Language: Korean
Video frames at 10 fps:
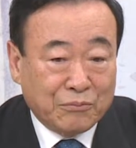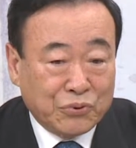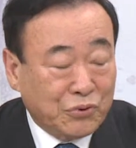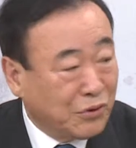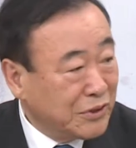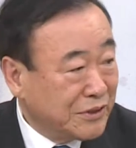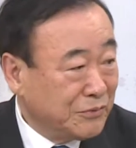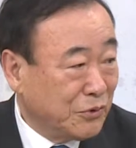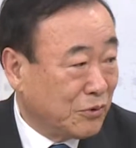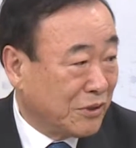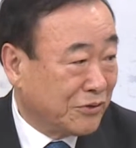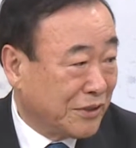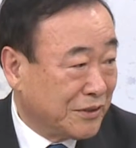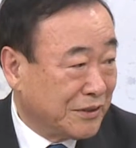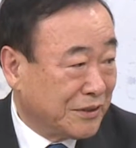무엇을 지금 요구하고
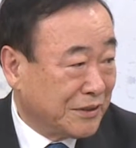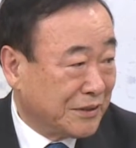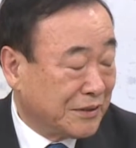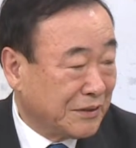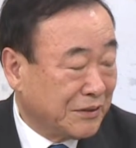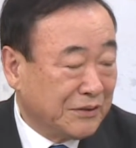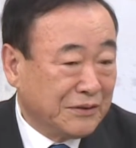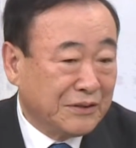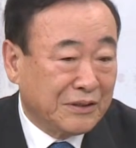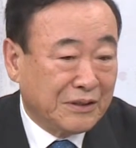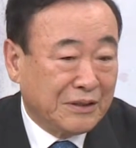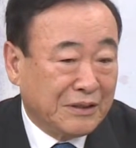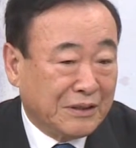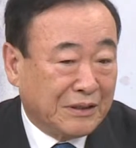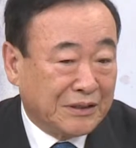계시는지 하는
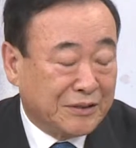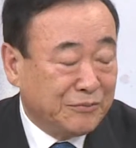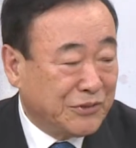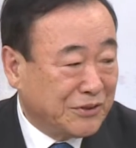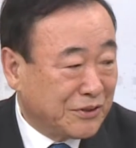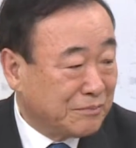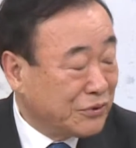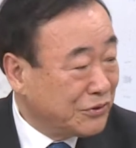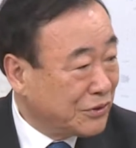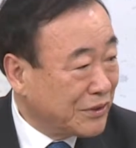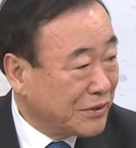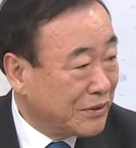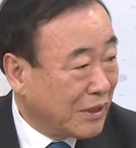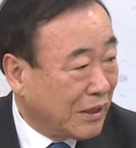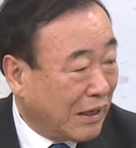아, 심층적 분석이
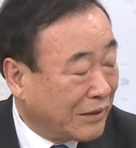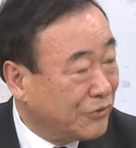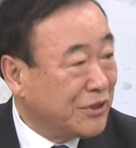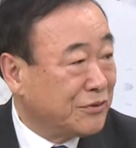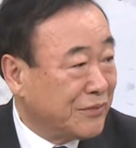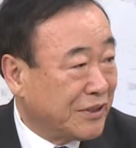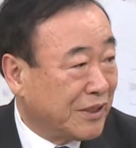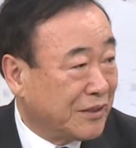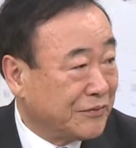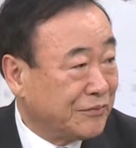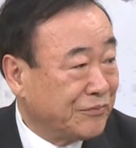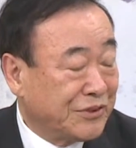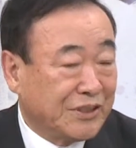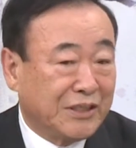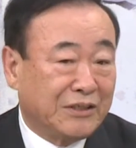안 돼 있습니다. 네.
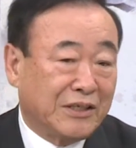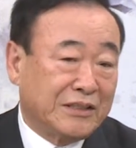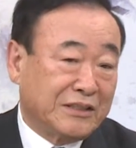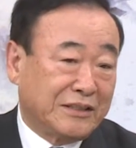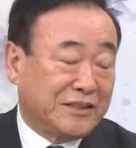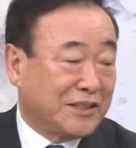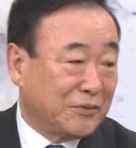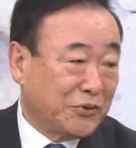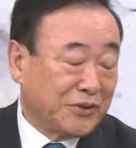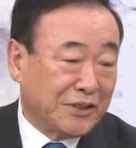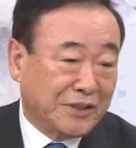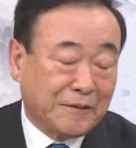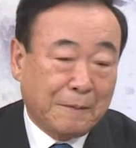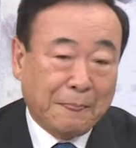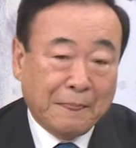제가 여러 가지 이렇게
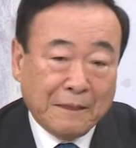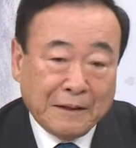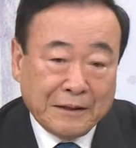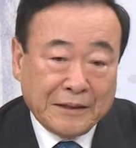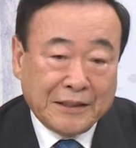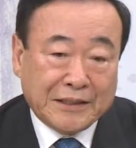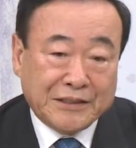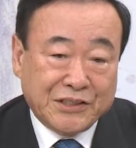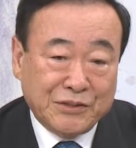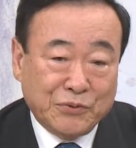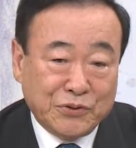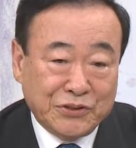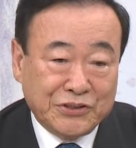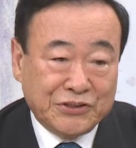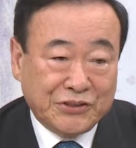찾아보니까 약
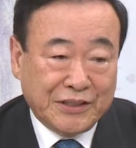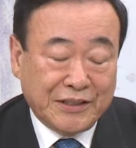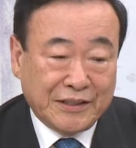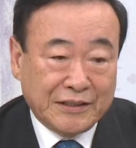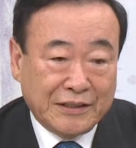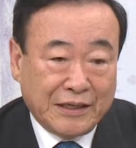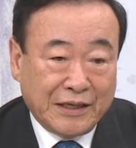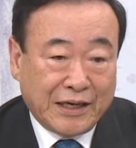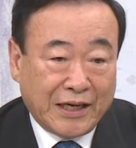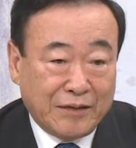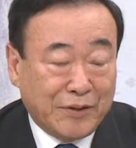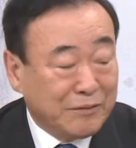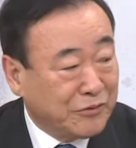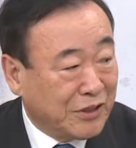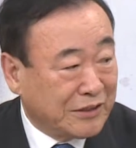15년 전에
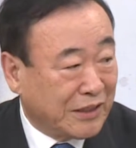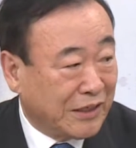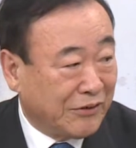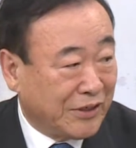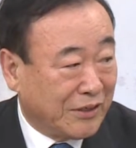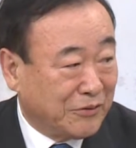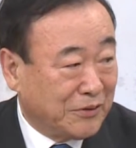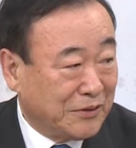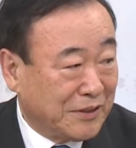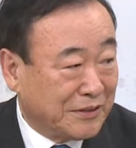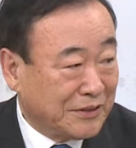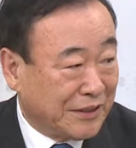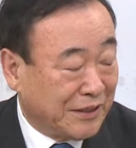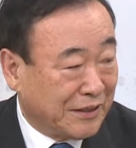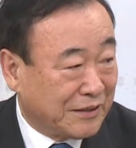해반문화사랑회라고 하는 데서
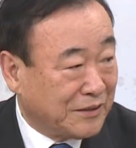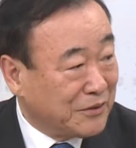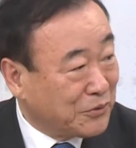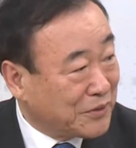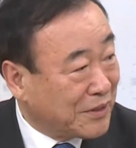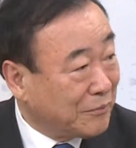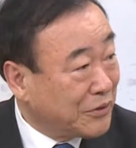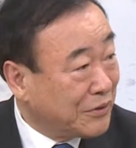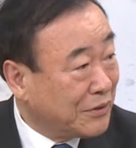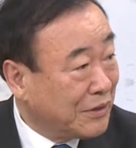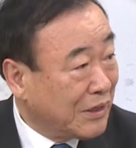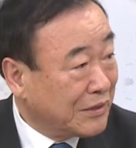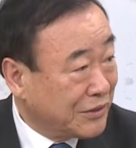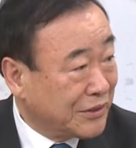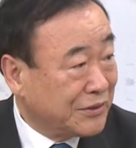이렇게 그런 조사를 한번
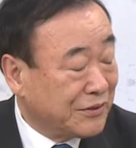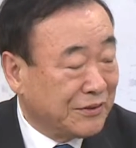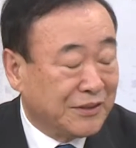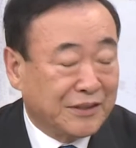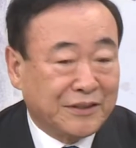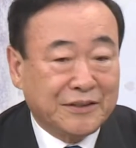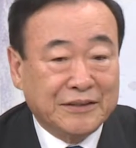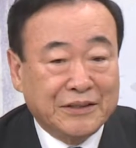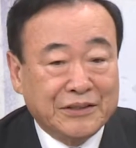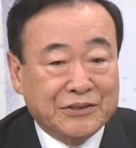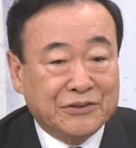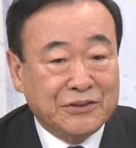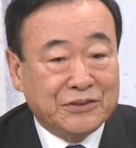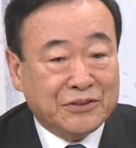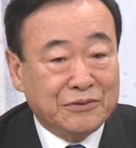한 적이 있었는데
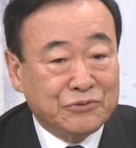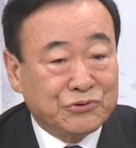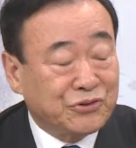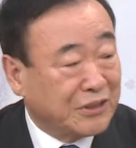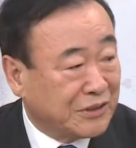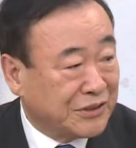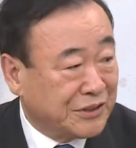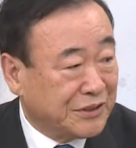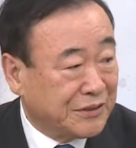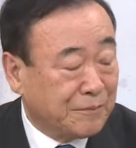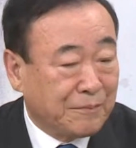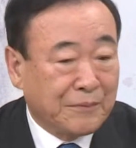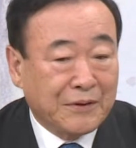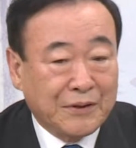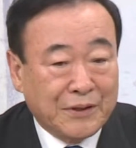저는 처음 중요한 것이
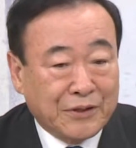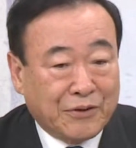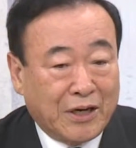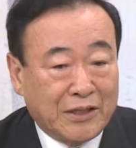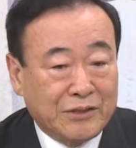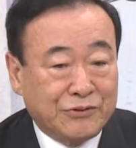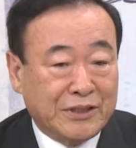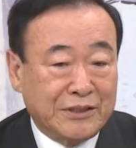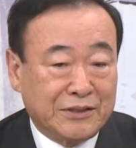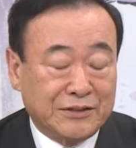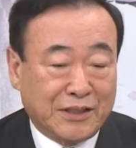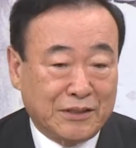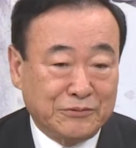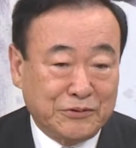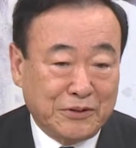과거에 우리가 인천
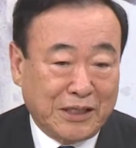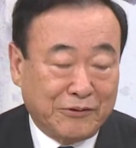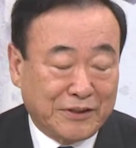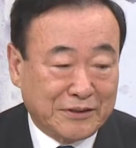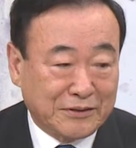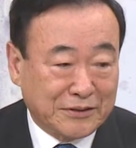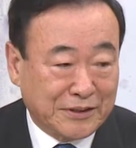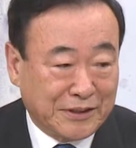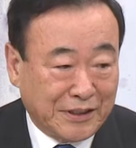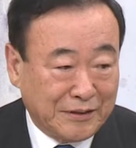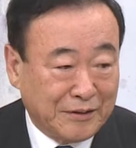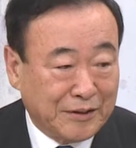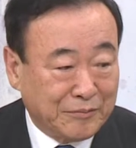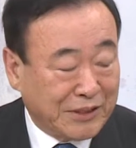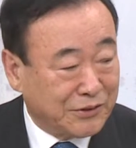사랑운동을 해왔던 것에 대한
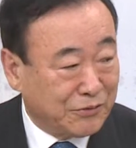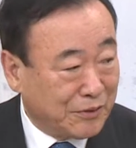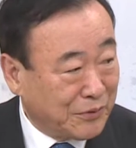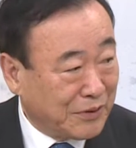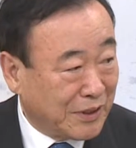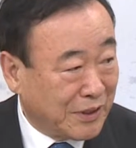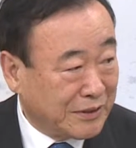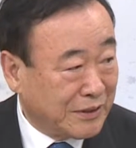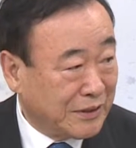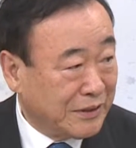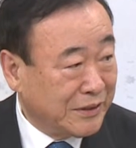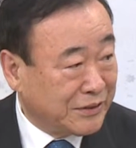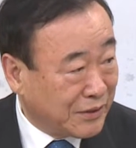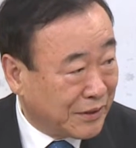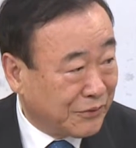반성과 평가가 이제
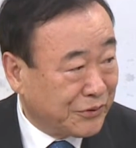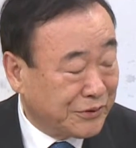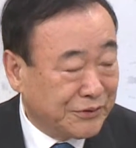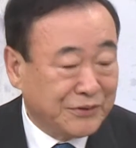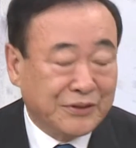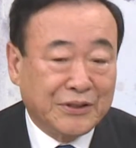있어야 되고요.